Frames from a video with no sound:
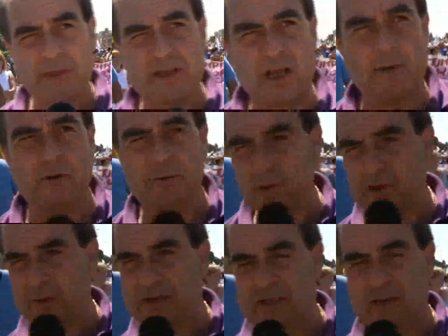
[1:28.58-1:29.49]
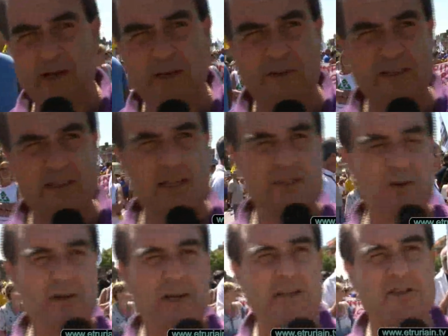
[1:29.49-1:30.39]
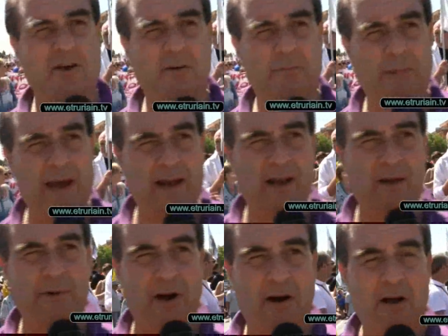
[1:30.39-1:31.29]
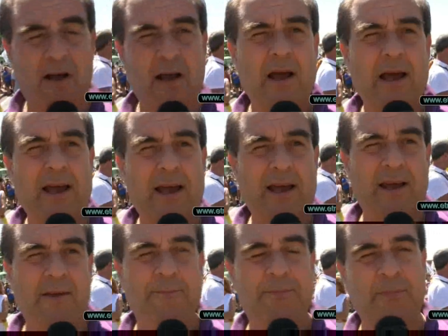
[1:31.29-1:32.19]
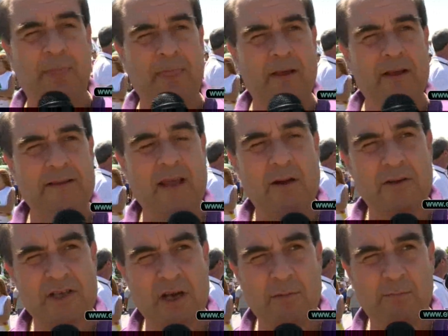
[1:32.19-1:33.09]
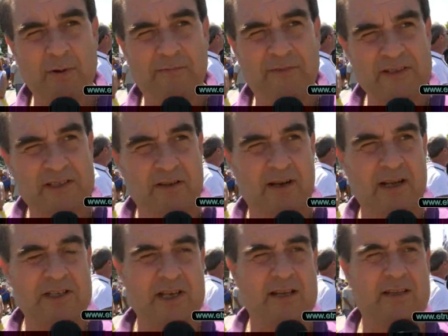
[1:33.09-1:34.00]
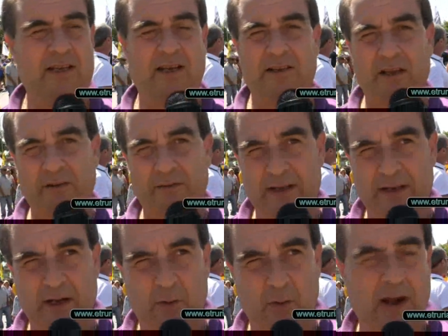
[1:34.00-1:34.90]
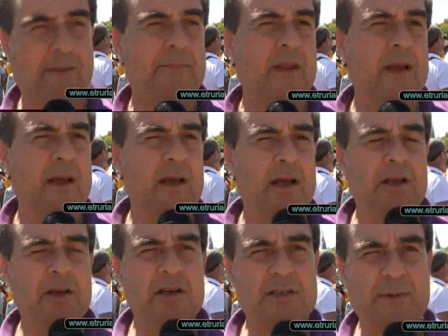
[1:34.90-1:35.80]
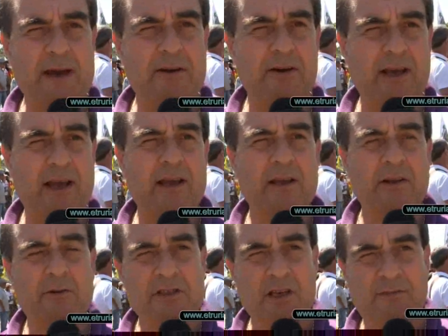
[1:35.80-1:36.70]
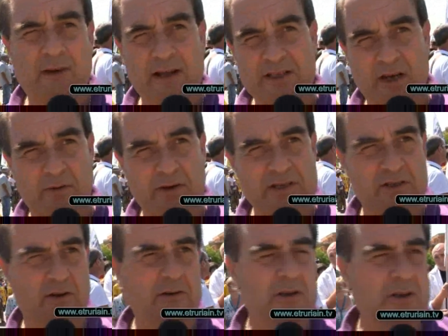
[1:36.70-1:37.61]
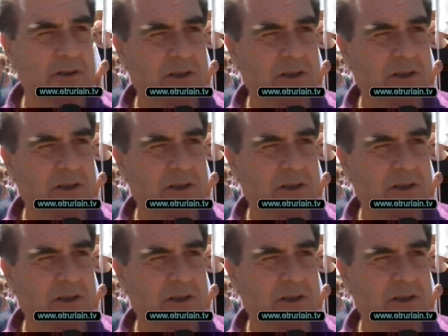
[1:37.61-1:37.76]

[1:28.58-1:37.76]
diciamo, tutte queste manifestazioni che sono belle però ehm, danno diciamo, un po' fastidio alla gente che deve venire qua. Io spero che non si faccia questo